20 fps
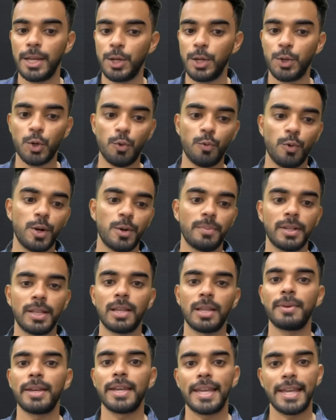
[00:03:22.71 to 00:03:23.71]
इंट्रोवर्ट
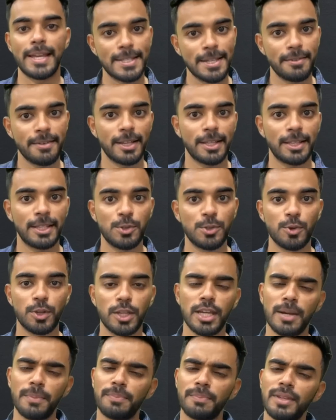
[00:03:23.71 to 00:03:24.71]
मतलब एक ऐसा व्यक्ति जो
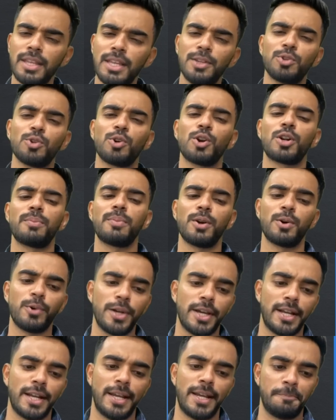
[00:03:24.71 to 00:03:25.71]
कि अपने ही थॉट में
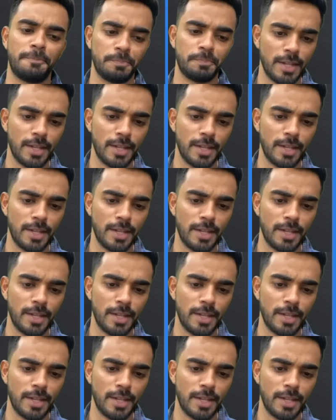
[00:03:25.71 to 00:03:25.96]
खोया रहे